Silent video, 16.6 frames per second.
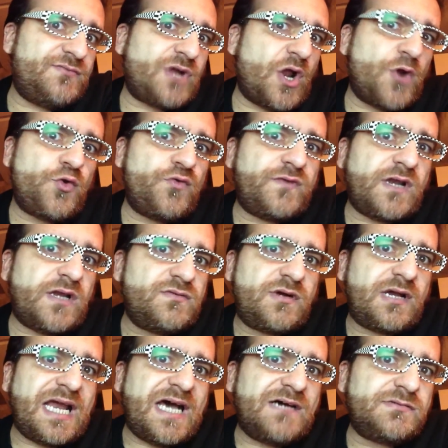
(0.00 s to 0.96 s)
una nuvola, un
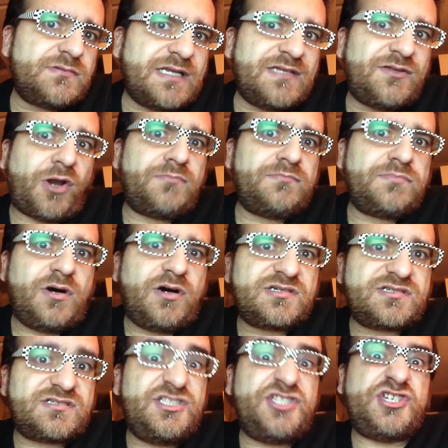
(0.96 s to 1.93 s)
cloud, una
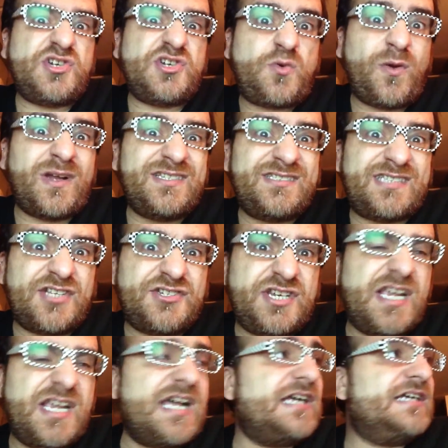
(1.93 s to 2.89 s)
Dropbox di 50
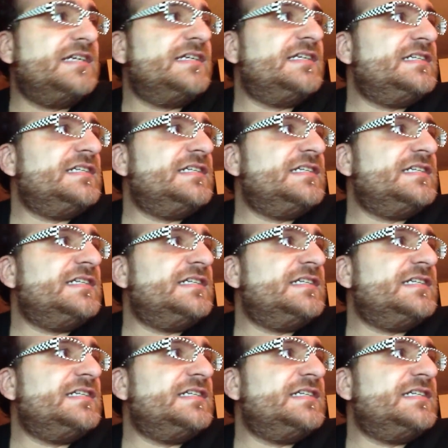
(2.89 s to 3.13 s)
giga.